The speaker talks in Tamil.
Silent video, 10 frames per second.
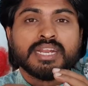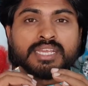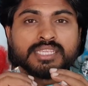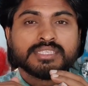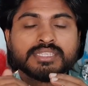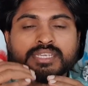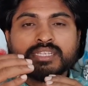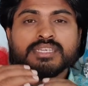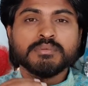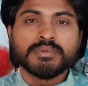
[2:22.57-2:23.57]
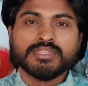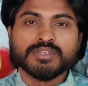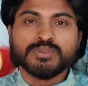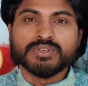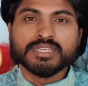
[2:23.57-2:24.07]
ரத்த சத்து
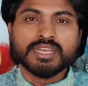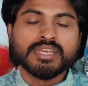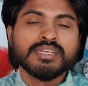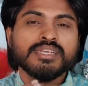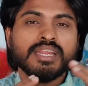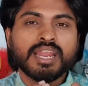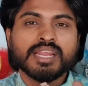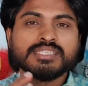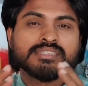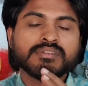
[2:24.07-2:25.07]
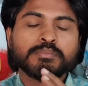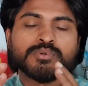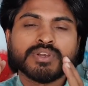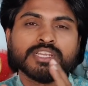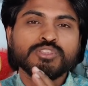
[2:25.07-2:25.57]
அதிகப்படுத்தக்கூடிய நல்ல
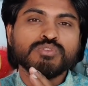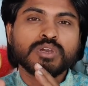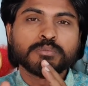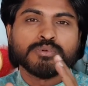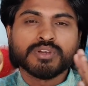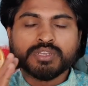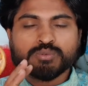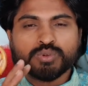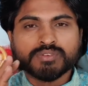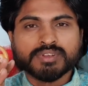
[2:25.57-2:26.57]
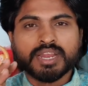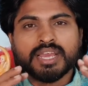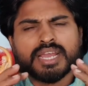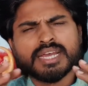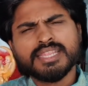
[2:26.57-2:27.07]
சிவப்புகை துவர்ப்புகை
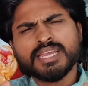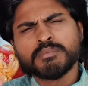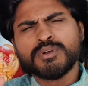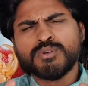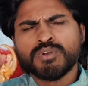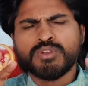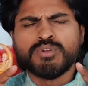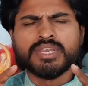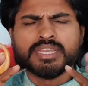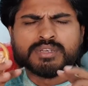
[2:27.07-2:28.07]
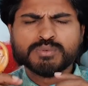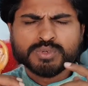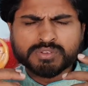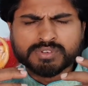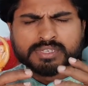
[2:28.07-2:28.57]
உணவுகளை அதிகமாக உங்களுடைய
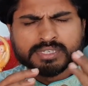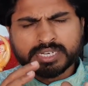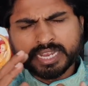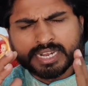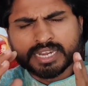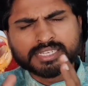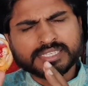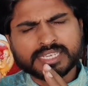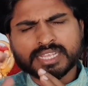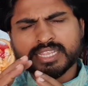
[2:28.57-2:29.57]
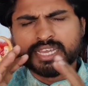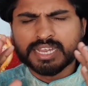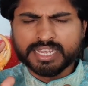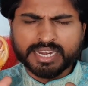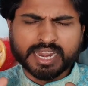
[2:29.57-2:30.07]
உணவு டயட்டில்
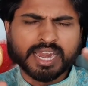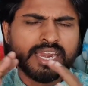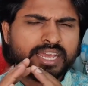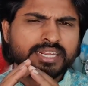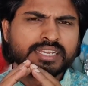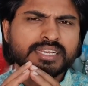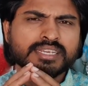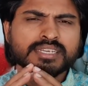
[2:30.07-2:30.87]
சேர்த்துக்கங்க நல்லா அருங்க